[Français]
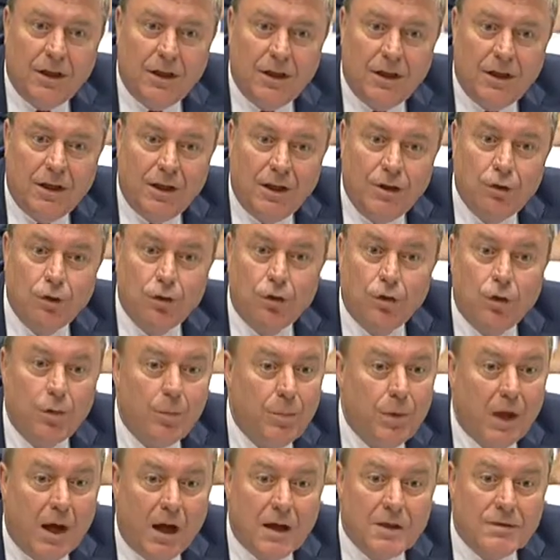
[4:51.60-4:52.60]
et, nos
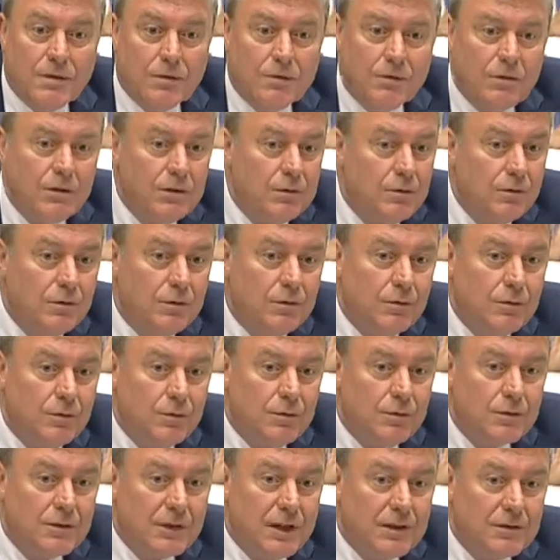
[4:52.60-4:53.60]
coopérations et
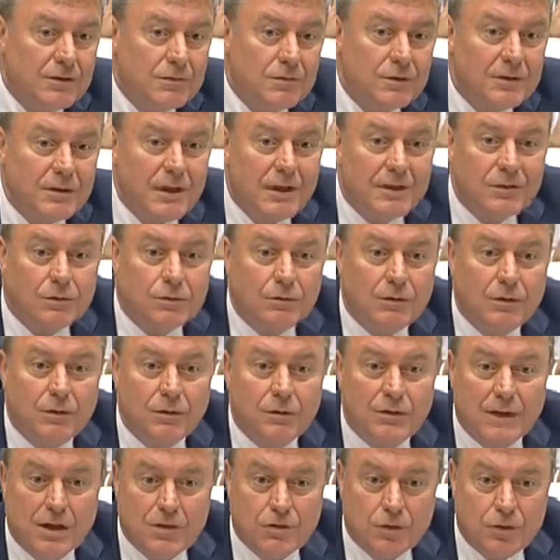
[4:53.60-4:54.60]
nos, associations et
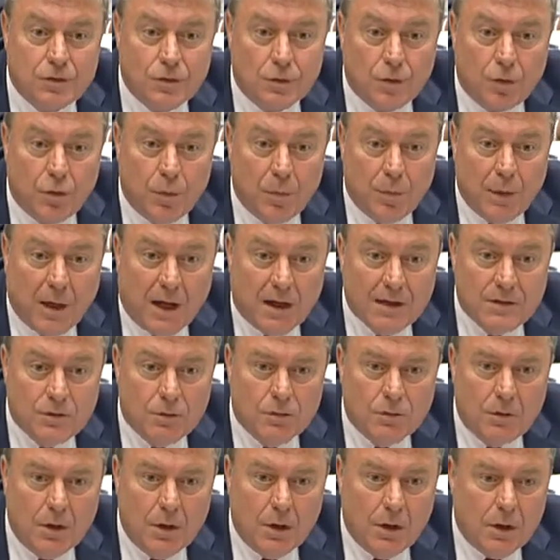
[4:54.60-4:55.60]
nos agences de
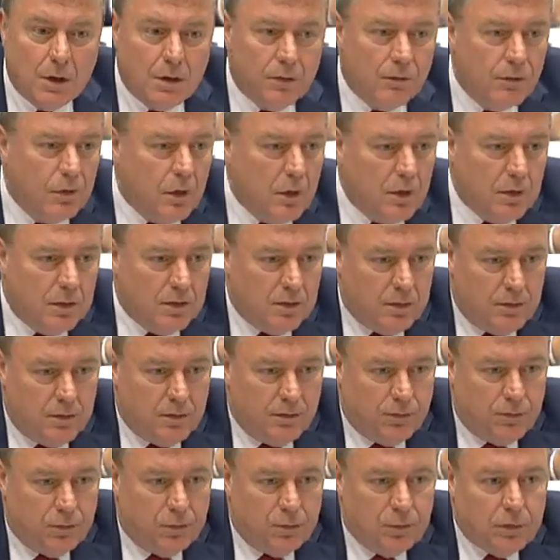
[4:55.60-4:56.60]
coopération, il faut,
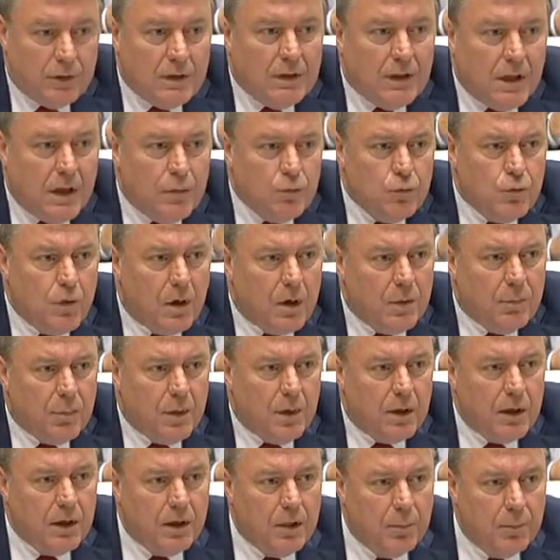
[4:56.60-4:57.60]
il faut donner de l'amour et
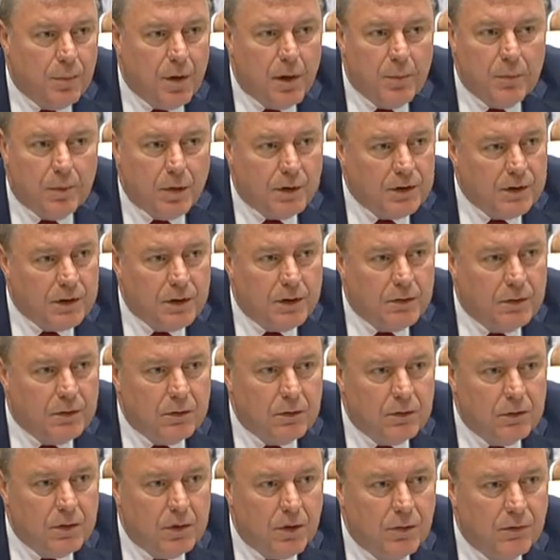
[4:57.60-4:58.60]
pas, et pas apporter
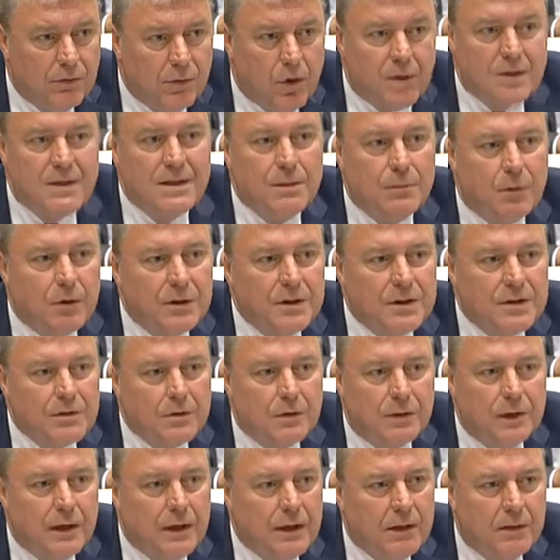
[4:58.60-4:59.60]
euh, forcément des
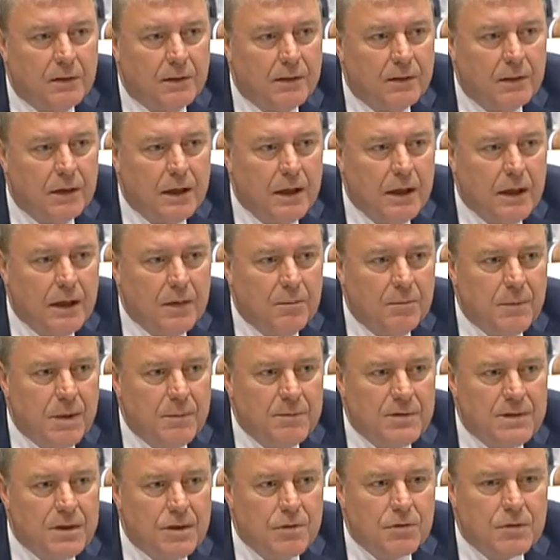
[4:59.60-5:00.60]
soldats, euh,
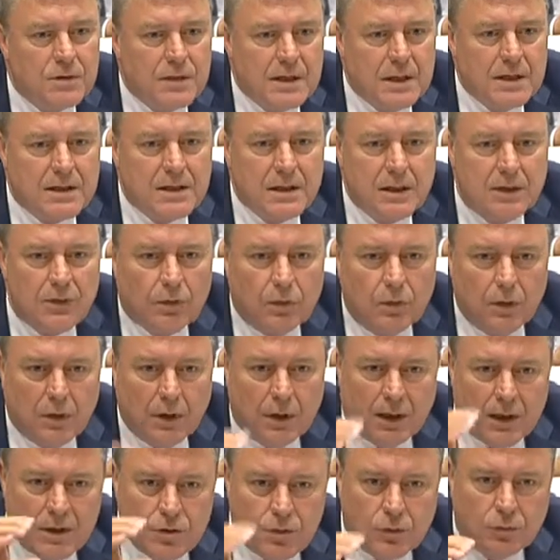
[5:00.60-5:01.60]
même si je sais que cette
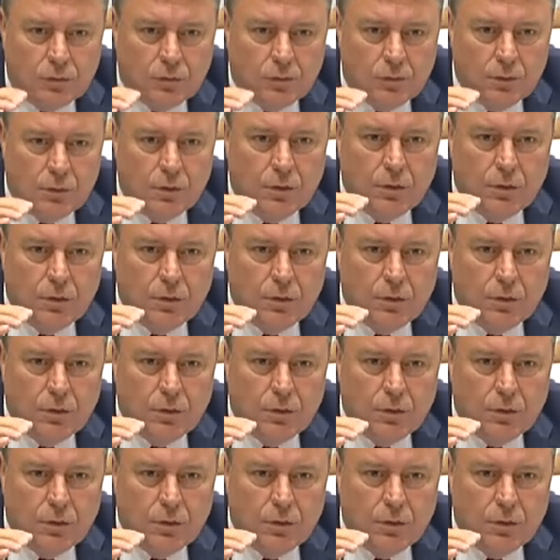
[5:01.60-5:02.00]
région